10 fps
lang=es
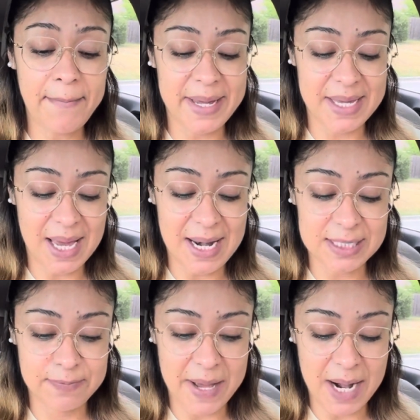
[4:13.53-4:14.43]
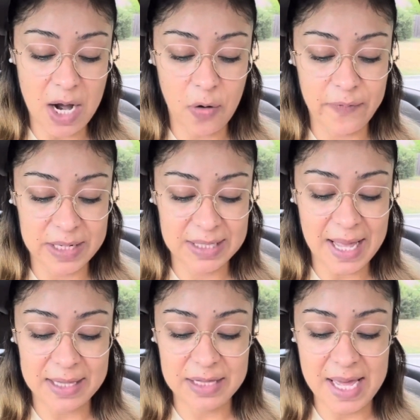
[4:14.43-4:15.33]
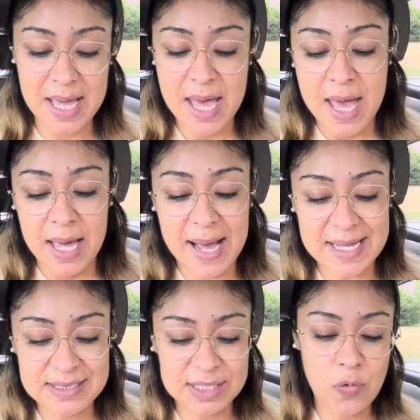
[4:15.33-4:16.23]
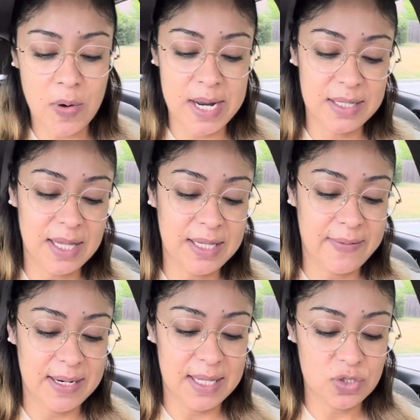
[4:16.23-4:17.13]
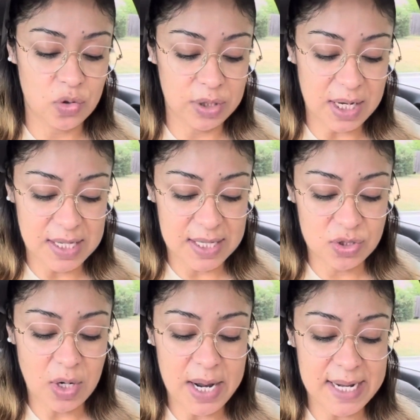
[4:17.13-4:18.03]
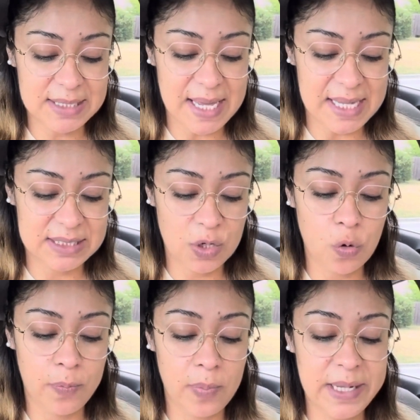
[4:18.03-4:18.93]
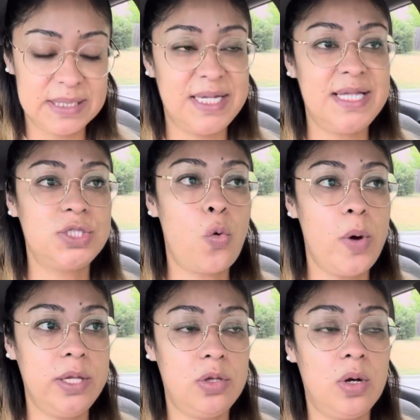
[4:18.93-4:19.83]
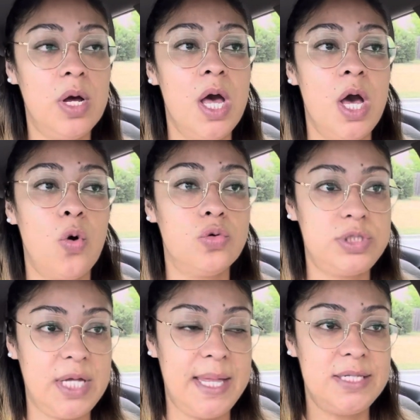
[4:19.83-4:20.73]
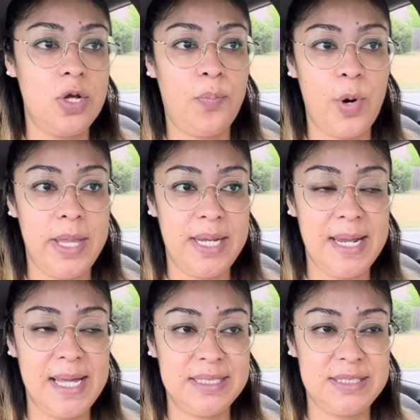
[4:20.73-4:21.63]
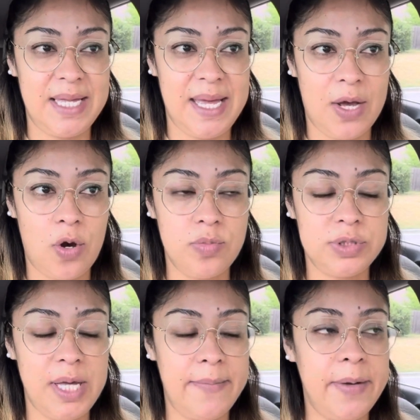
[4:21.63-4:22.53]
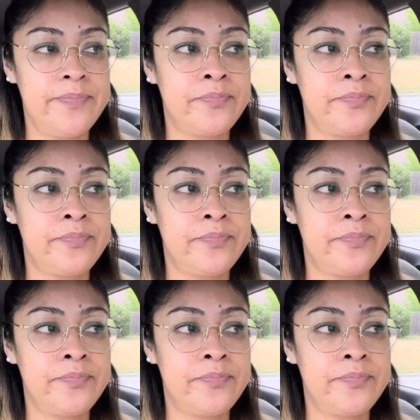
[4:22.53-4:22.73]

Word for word: Pañales para la oferta de gastas 40, te van a descontar 10 dólares. Ese, ese descuento ustedes lo pueden, este, ¿cómo se llama?